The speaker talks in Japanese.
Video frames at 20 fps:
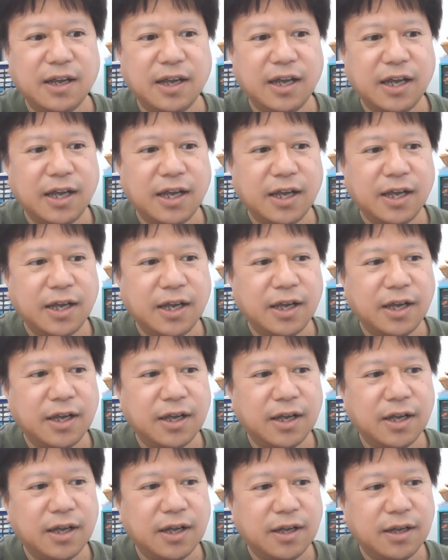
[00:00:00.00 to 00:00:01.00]

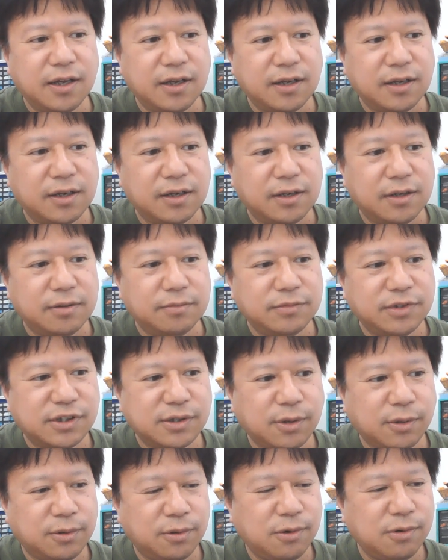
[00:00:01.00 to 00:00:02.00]
えー、
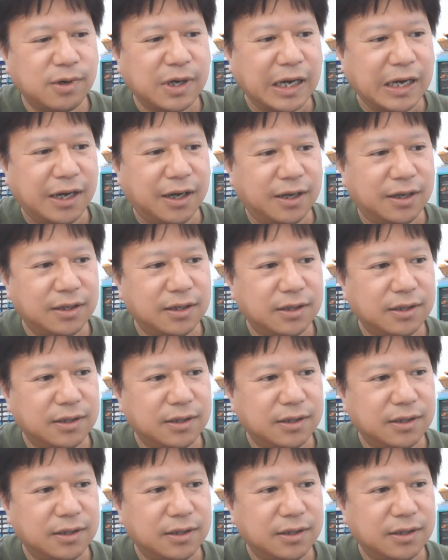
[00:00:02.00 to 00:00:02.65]
子の方から